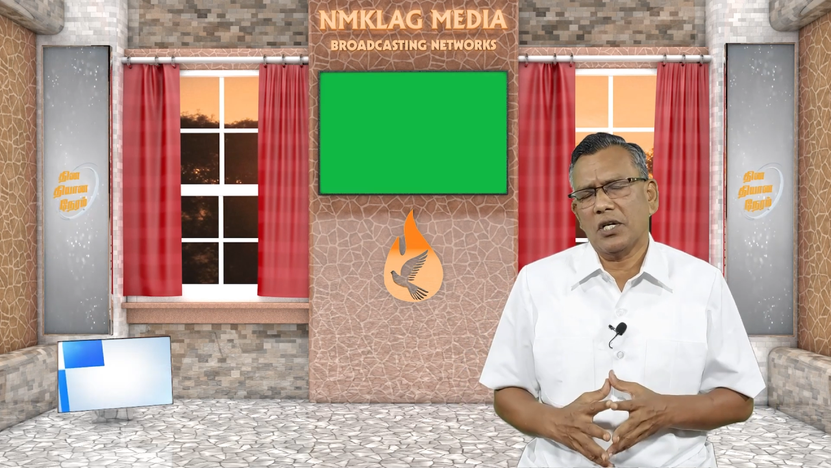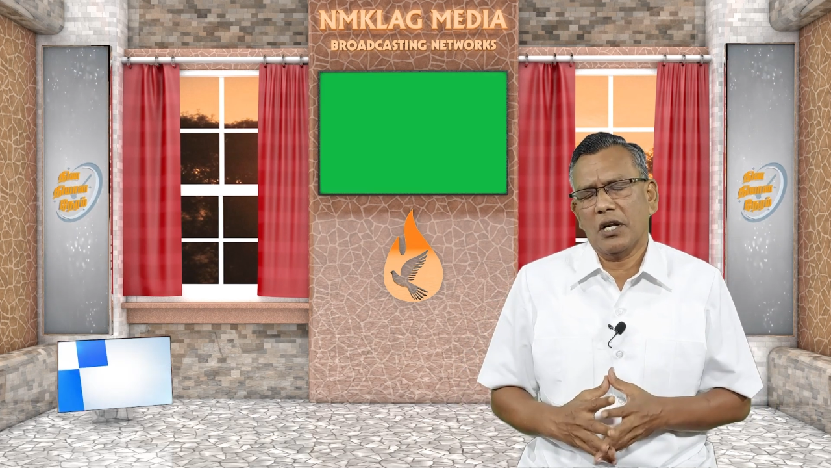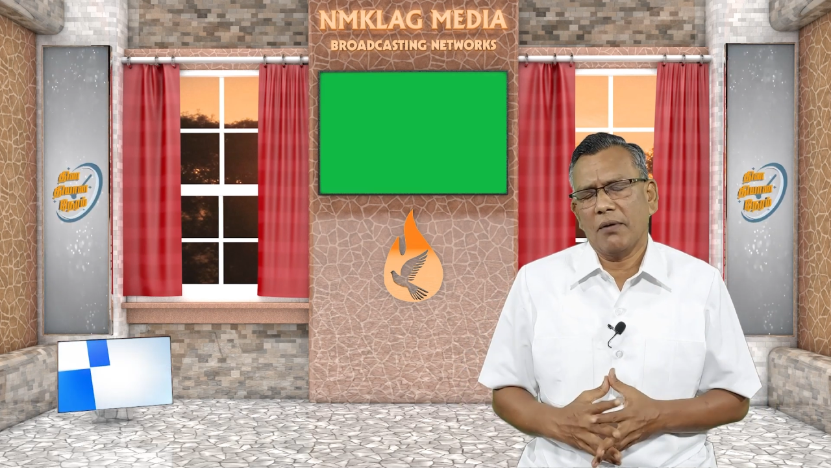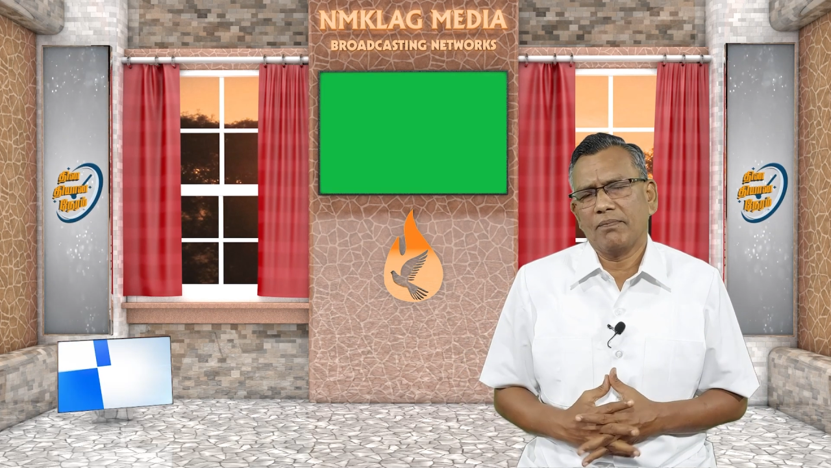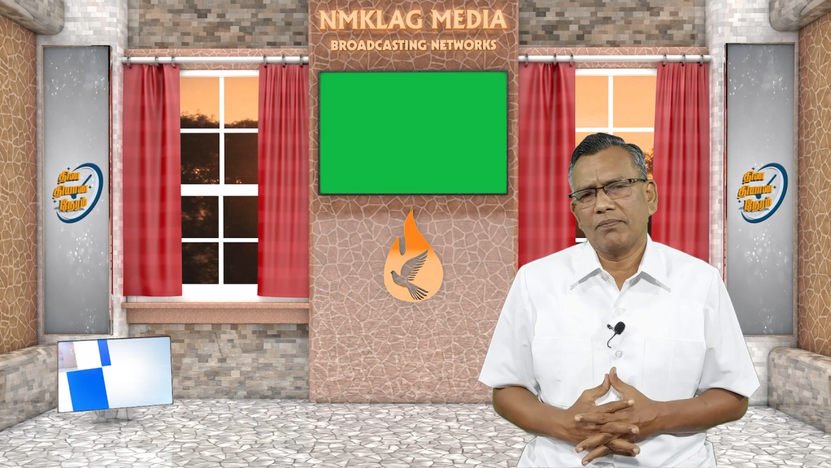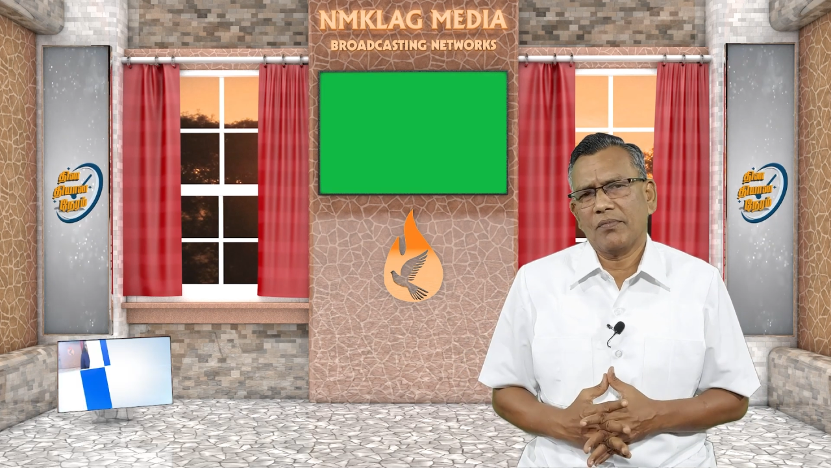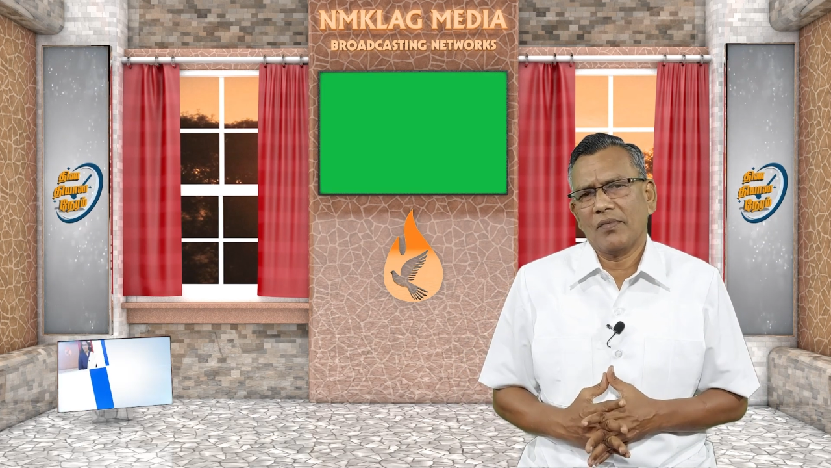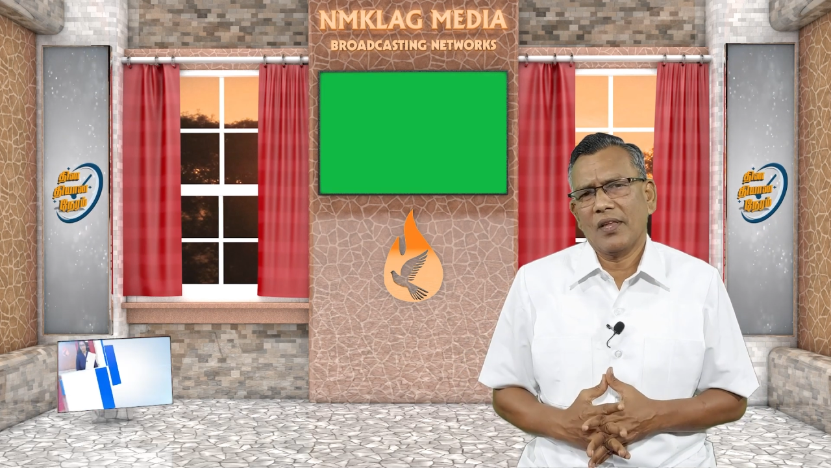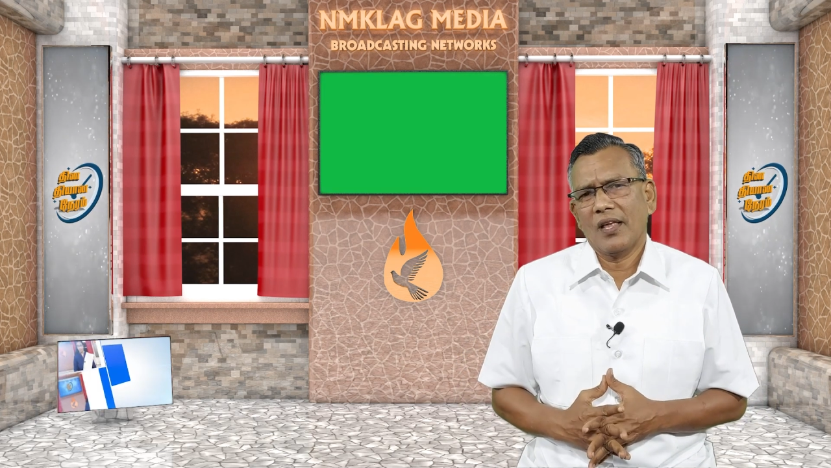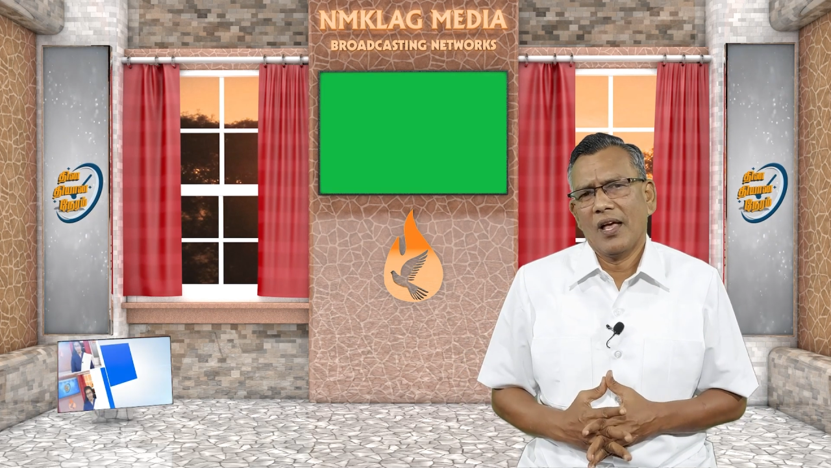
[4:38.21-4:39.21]
சொல்கிறேன்
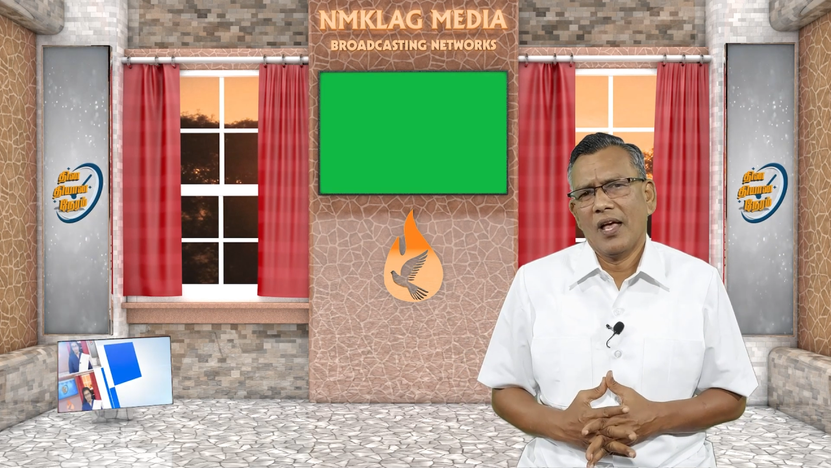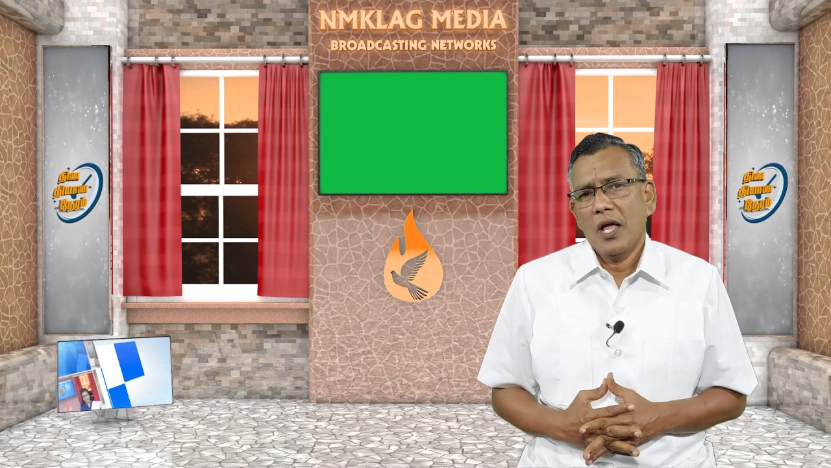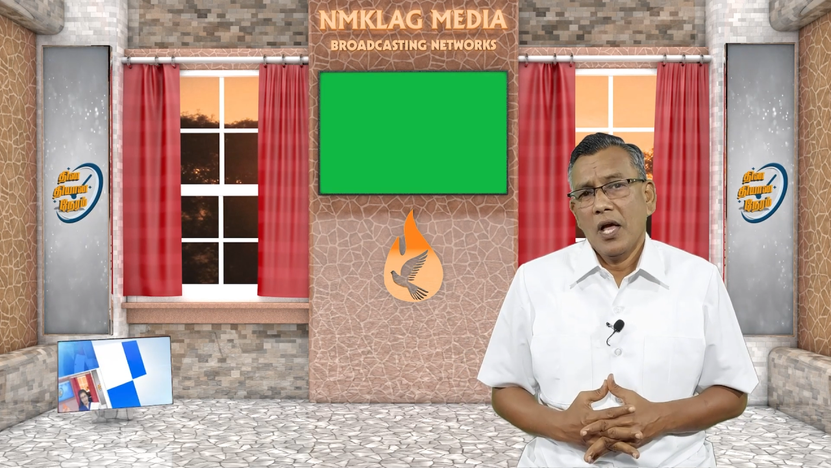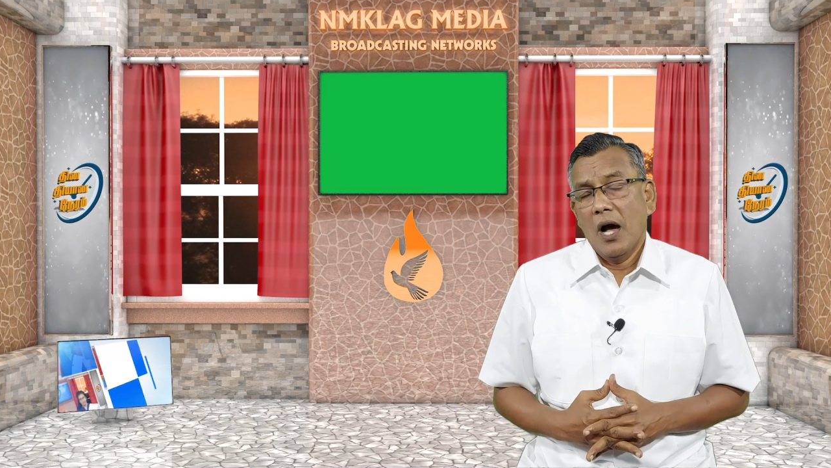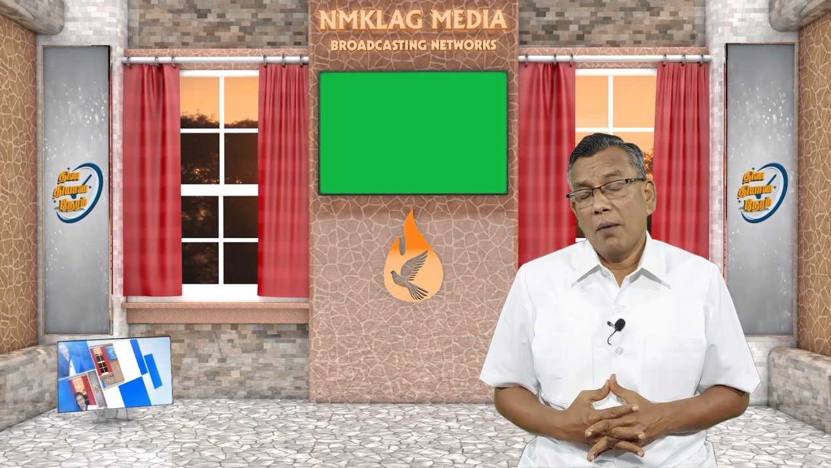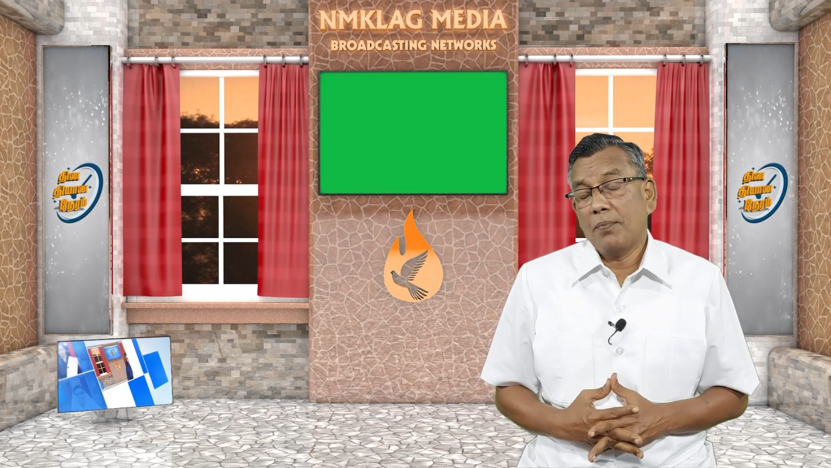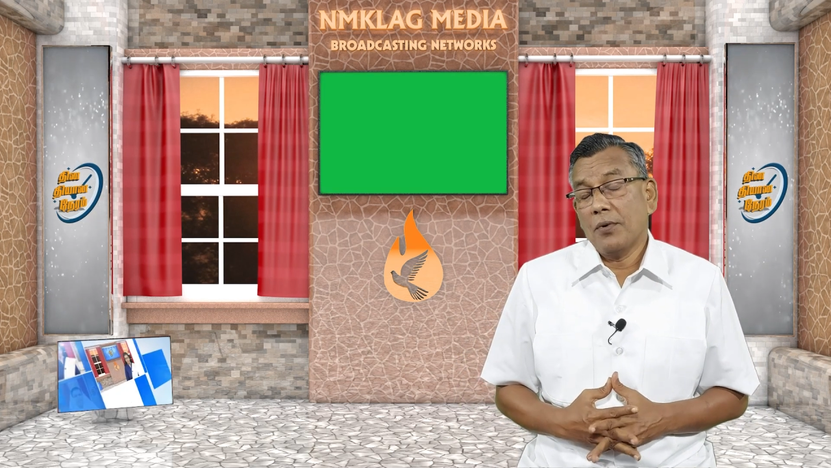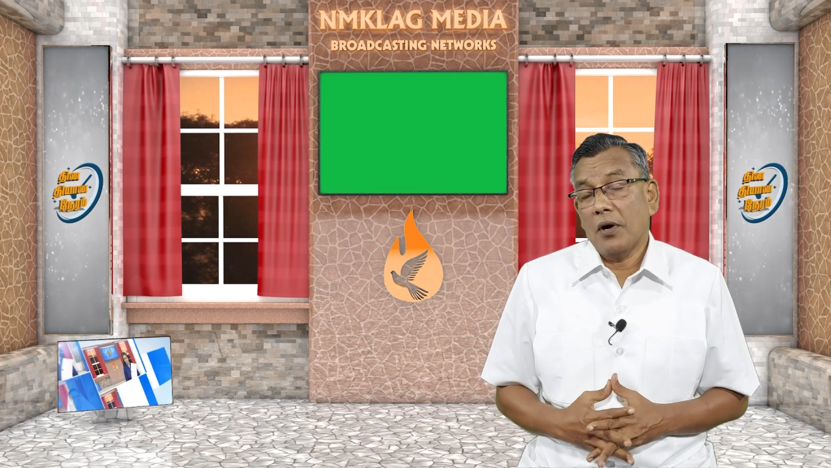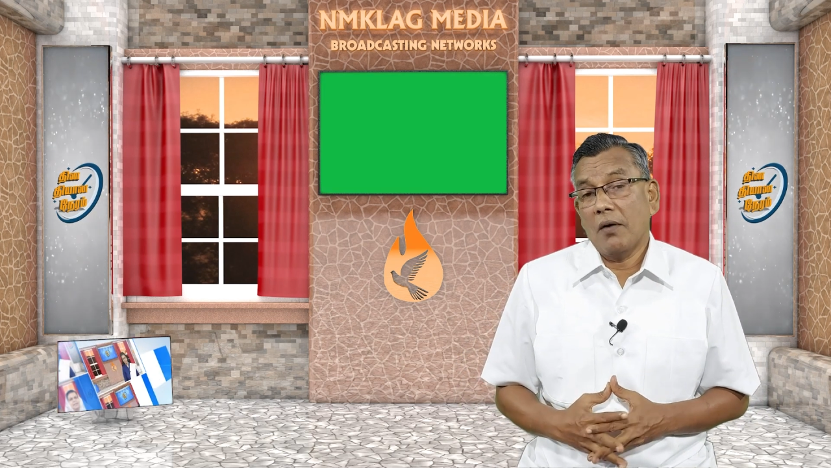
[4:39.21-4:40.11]
அப்போ